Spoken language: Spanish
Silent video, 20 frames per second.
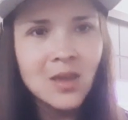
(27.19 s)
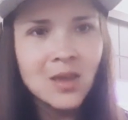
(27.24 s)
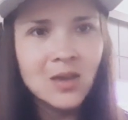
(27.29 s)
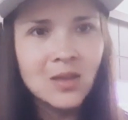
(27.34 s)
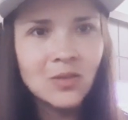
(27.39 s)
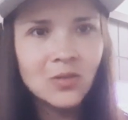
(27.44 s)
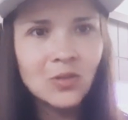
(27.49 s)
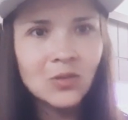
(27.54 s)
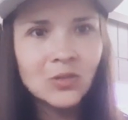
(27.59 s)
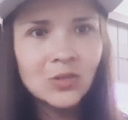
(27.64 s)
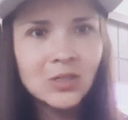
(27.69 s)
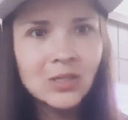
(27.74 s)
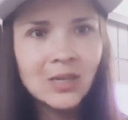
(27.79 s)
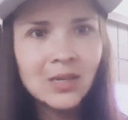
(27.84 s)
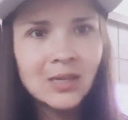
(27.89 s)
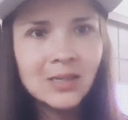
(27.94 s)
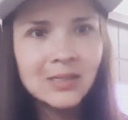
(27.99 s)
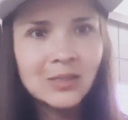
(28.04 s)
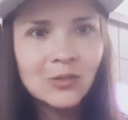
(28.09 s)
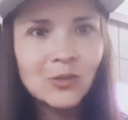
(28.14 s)

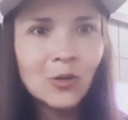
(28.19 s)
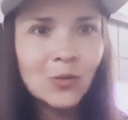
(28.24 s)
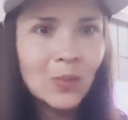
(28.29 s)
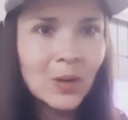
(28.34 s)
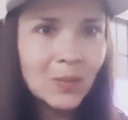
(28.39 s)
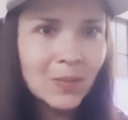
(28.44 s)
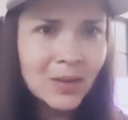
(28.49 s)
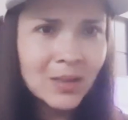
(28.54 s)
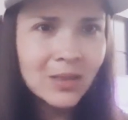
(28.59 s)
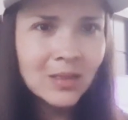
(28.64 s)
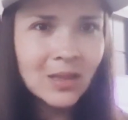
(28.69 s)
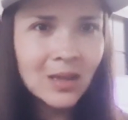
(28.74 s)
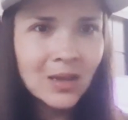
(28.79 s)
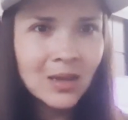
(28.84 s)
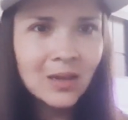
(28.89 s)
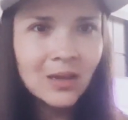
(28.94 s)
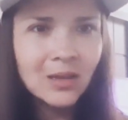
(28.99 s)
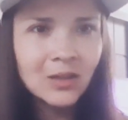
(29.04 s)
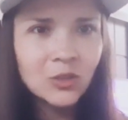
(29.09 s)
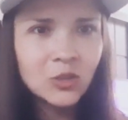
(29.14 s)
Entonces,
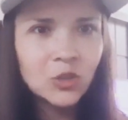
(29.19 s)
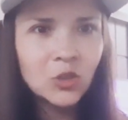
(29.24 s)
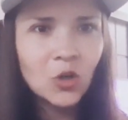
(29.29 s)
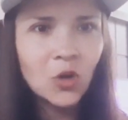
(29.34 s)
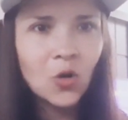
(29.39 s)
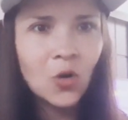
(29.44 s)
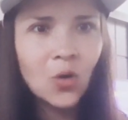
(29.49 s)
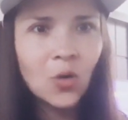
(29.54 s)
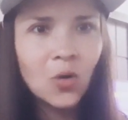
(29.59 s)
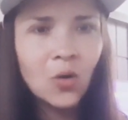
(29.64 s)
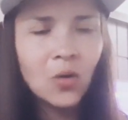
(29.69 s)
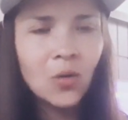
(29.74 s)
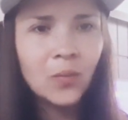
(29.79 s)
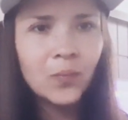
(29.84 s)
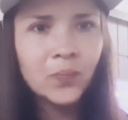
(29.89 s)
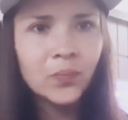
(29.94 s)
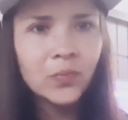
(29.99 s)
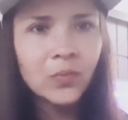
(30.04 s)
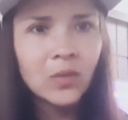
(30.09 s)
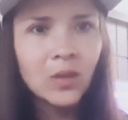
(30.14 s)
normalmente
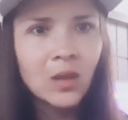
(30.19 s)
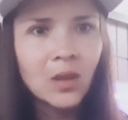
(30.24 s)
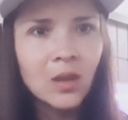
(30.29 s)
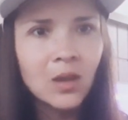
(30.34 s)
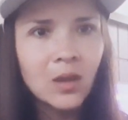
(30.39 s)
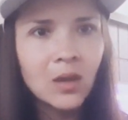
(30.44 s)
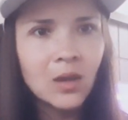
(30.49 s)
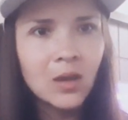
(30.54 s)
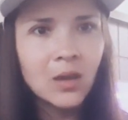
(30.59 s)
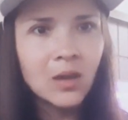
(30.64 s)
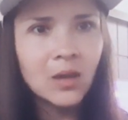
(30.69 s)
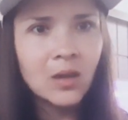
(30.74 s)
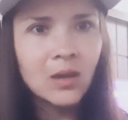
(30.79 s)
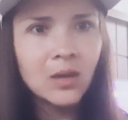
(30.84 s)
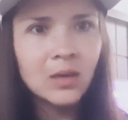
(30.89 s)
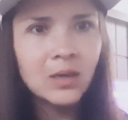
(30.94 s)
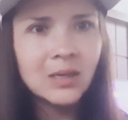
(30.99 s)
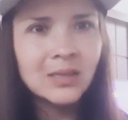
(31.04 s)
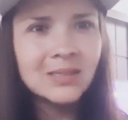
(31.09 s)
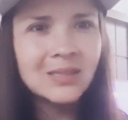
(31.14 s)
yo
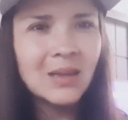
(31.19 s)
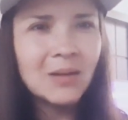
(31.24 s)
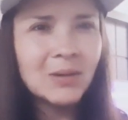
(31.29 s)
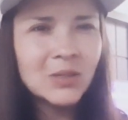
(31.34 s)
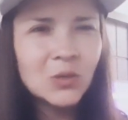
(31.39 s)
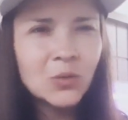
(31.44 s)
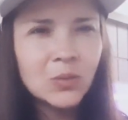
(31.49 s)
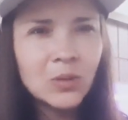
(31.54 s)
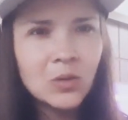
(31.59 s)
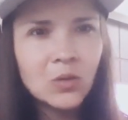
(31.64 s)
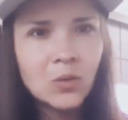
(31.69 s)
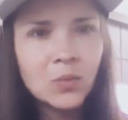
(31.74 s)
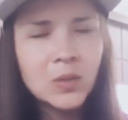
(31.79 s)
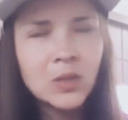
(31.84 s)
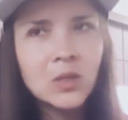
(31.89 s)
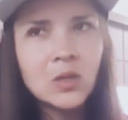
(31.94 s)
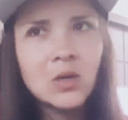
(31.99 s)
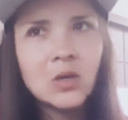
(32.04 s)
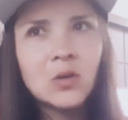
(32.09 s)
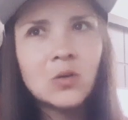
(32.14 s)
eh, estaba subiendo
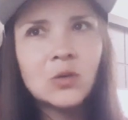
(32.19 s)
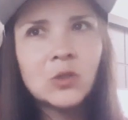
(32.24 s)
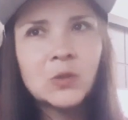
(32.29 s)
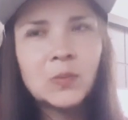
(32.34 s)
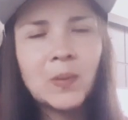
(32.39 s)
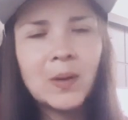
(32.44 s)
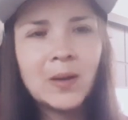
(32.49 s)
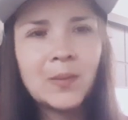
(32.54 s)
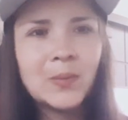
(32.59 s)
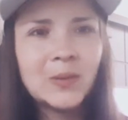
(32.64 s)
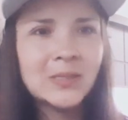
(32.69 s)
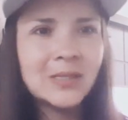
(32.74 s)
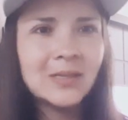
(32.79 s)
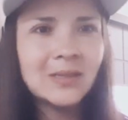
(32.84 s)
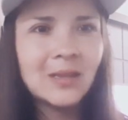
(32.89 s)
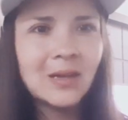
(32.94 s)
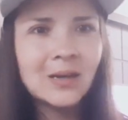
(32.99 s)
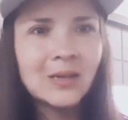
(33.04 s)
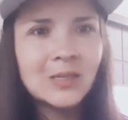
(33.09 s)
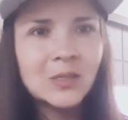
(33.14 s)
videos para
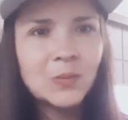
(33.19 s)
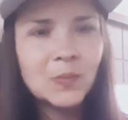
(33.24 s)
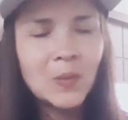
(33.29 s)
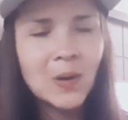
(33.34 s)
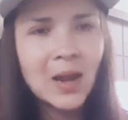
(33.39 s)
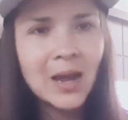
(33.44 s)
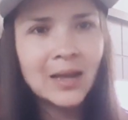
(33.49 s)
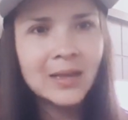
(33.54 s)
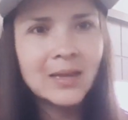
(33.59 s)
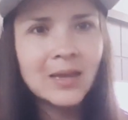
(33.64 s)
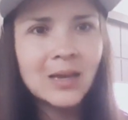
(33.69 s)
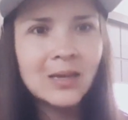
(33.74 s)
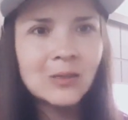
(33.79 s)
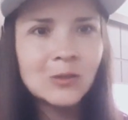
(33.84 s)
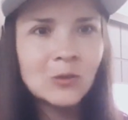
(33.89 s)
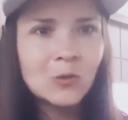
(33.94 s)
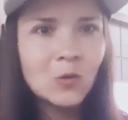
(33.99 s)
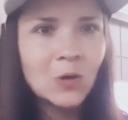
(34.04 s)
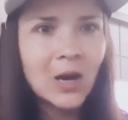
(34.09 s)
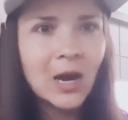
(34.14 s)
presentarles
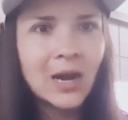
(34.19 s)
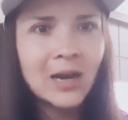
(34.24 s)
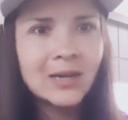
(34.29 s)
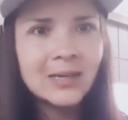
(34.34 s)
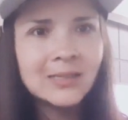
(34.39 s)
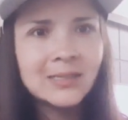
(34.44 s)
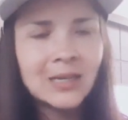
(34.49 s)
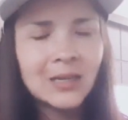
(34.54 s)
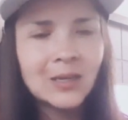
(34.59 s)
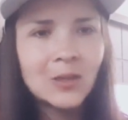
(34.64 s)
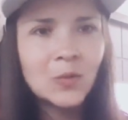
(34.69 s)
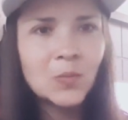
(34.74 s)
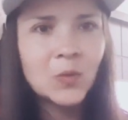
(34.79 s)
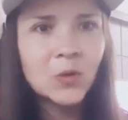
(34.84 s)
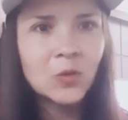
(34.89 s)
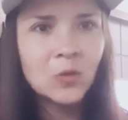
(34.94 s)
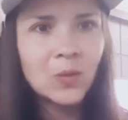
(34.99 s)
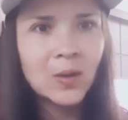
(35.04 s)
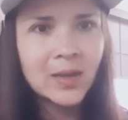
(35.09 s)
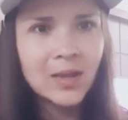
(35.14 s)
playas, lugares de aquí de
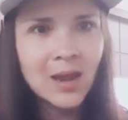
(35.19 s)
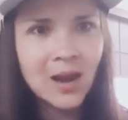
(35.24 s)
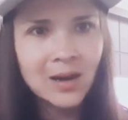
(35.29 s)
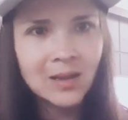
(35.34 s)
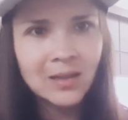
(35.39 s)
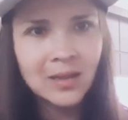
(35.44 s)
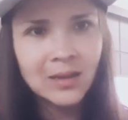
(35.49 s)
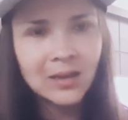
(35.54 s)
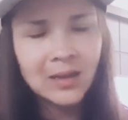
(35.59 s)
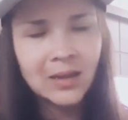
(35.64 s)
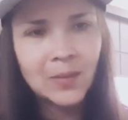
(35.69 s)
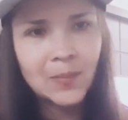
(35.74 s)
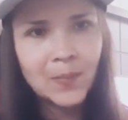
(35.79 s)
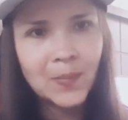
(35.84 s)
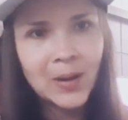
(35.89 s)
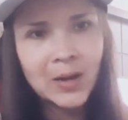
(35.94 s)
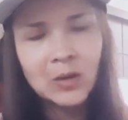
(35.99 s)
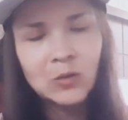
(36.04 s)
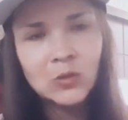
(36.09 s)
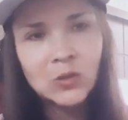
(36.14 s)
Puerto Vallarta que
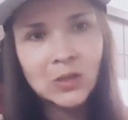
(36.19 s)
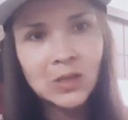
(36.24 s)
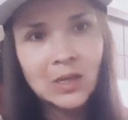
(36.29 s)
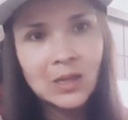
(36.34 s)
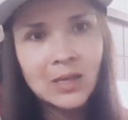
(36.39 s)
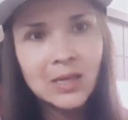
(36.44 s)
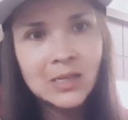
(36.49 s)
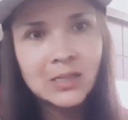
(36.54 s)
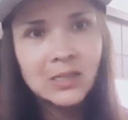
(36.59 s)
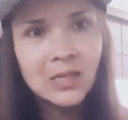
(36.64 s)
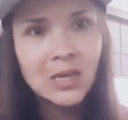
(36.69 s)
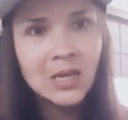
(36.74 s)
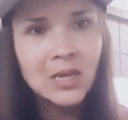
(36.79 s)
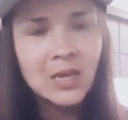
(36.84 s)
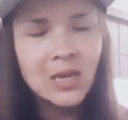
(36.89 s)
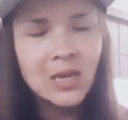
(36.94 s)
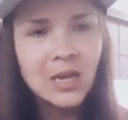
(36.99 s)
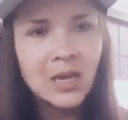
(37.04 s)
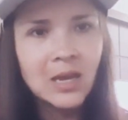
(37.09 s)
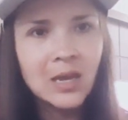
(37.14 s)
para ustedes
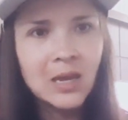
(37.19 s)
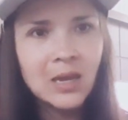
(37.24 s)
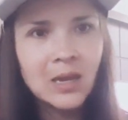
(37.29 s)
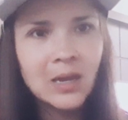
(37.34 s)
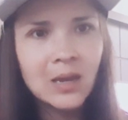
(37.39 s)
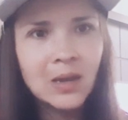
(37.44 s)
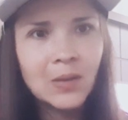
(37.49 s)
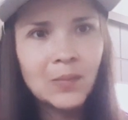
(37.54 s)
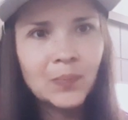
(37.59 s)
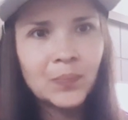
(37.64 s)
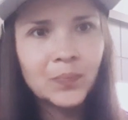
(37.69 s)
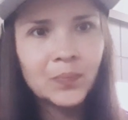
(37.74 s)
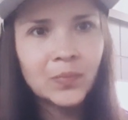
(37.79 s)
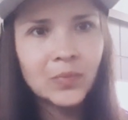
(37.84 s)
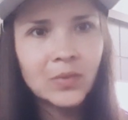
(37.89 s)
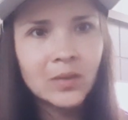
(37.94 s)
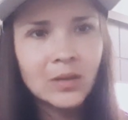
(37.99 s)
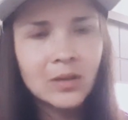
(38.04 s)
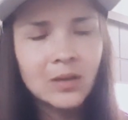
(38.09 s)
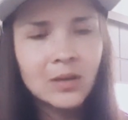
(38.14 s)
em,
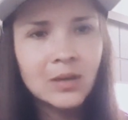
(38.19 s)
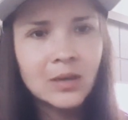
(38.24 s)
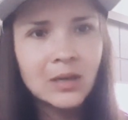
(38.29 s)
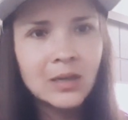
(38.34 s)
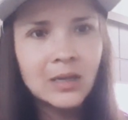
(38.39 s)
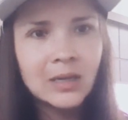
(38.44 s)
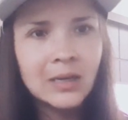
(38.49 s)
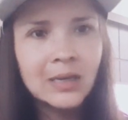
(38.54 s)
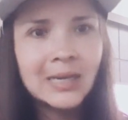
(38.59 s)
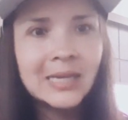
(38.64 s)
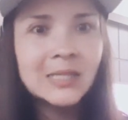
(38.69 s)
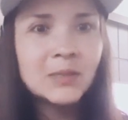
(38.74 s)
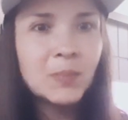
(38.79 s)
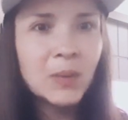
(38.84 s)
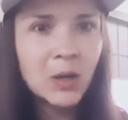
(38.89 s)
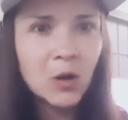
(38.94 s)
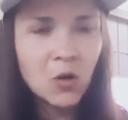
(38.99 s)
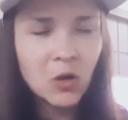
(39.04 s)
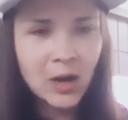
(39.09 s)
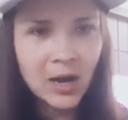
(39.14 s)
eh, les
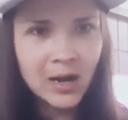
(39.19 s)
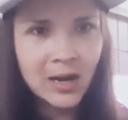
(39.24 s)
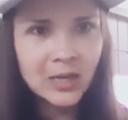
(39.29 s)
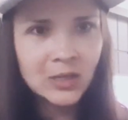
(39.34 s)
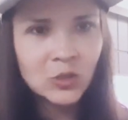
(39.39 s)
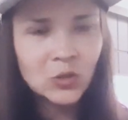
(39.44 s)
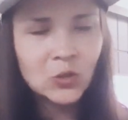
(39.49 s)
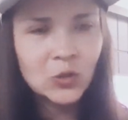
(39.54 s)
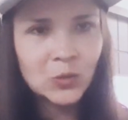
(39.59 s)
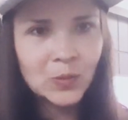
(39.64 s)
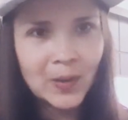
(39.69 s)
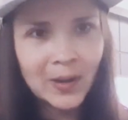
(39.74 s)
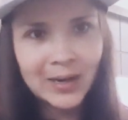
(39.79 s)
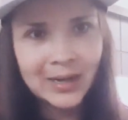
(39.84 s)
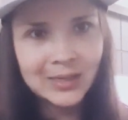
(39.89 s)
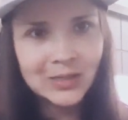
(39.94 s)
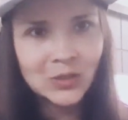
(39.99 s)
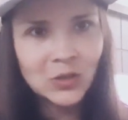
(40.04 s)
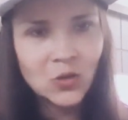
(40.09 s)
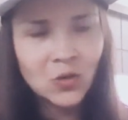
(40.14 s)
mejorara sus
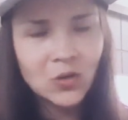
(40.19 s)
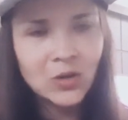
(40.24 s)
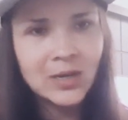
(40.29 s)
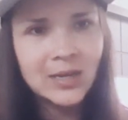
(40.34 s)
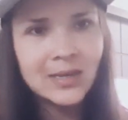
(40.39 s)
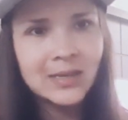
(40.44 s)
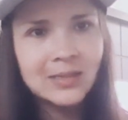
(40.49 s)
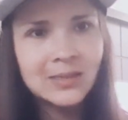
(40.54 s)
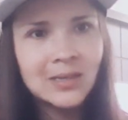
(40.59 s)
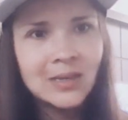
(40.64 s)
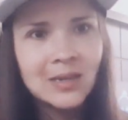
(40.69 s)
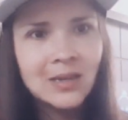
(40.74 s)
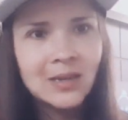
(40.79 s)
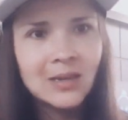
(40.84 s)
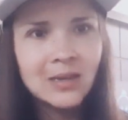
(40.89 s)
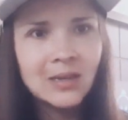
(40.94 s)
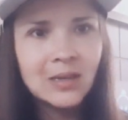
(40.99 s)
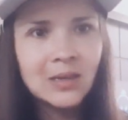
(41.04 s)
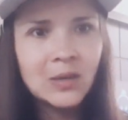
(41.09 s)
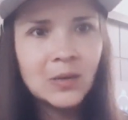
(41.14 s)
vacaciones
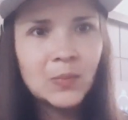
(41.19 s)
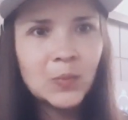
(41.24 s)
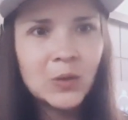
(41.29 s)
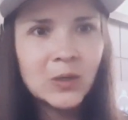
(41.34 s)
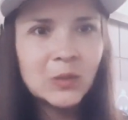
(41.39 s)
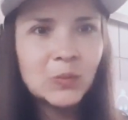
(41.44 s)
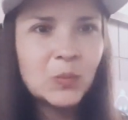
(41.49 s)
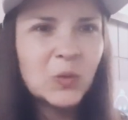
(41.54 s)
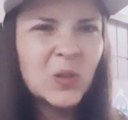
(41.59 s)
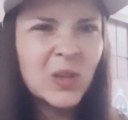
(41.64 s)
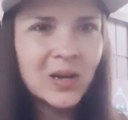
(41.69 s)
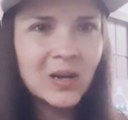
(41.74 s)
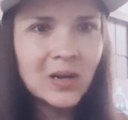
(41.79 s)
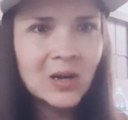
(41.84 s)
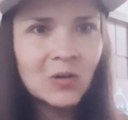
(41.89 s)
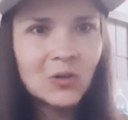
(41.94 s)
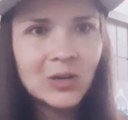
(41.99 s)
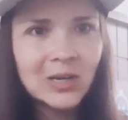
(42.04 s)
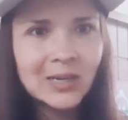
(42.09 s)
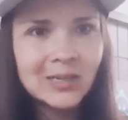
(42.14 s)
y pues
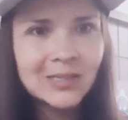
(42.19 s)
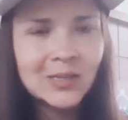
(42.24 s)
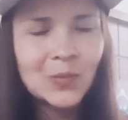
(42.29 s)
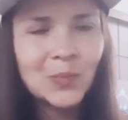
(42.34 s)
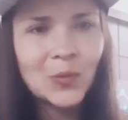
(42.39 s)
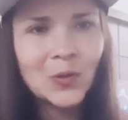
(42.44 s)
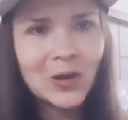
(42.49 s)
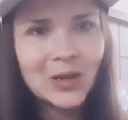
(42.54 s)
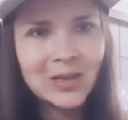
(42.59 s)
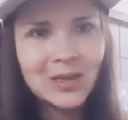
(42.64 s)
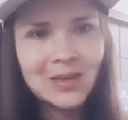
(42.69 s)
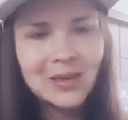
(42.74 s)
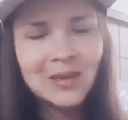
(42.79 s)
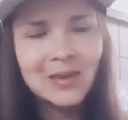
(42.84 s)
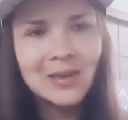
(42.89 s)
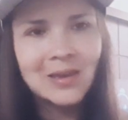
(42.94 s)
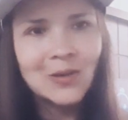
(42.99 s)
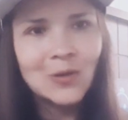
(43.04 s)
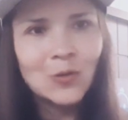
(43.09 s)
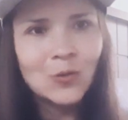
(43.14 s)
pudieran ahorrarse por ahí
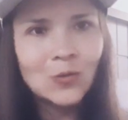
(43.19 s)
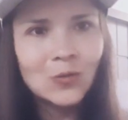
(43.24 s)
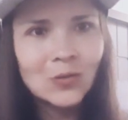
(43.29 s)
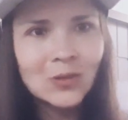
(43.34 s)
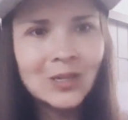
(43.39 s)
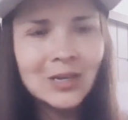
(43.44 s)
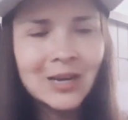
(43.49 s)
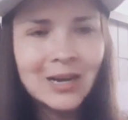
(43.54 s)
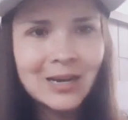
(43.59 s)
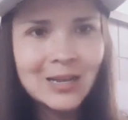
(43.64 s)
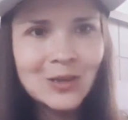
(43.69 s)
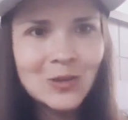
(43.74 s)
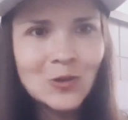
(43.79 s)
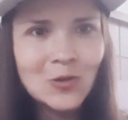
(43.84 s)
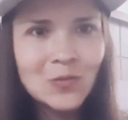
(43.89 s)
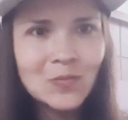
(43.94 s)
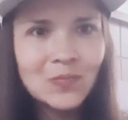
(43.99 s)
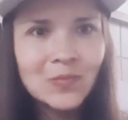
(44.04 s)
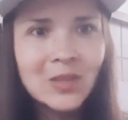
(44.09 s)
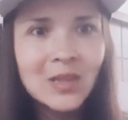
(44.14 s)
un
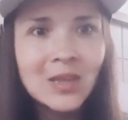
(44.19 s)
dinerillo.